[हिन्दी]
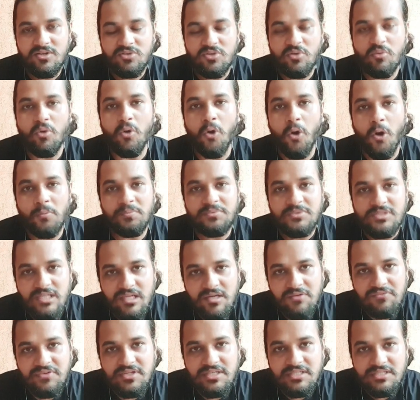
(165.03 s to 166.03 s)
तो
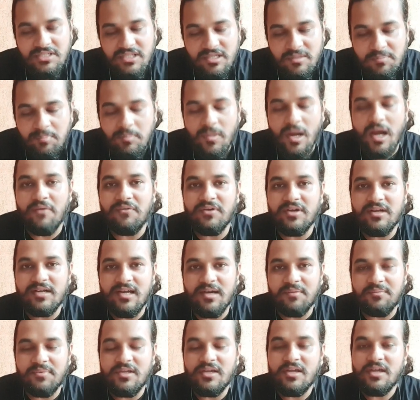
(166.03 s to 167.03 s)
ऑब्जर्वेशन पावर
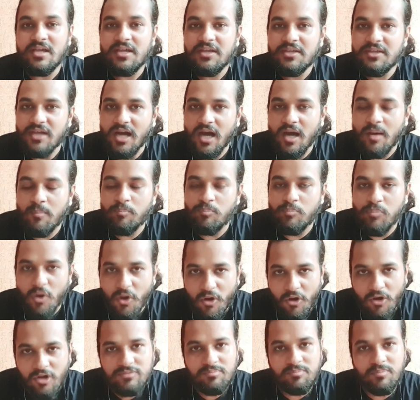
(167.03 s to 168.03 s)
का भी यहाँ
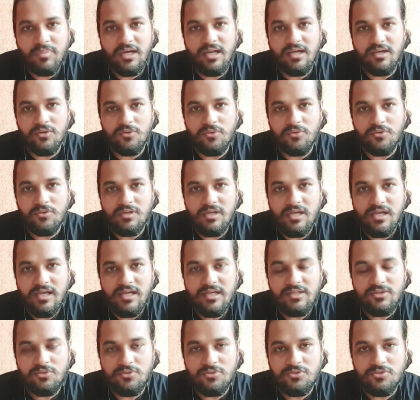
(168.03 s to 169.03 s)
बहुत बड़ा रोल
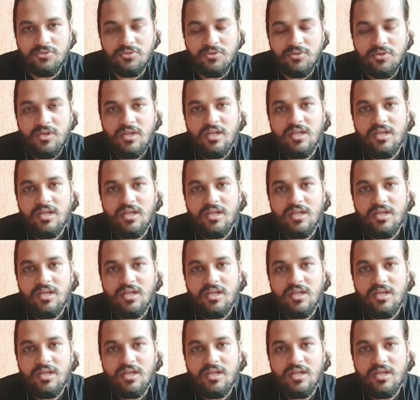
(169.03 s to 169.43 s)
है दोस्तों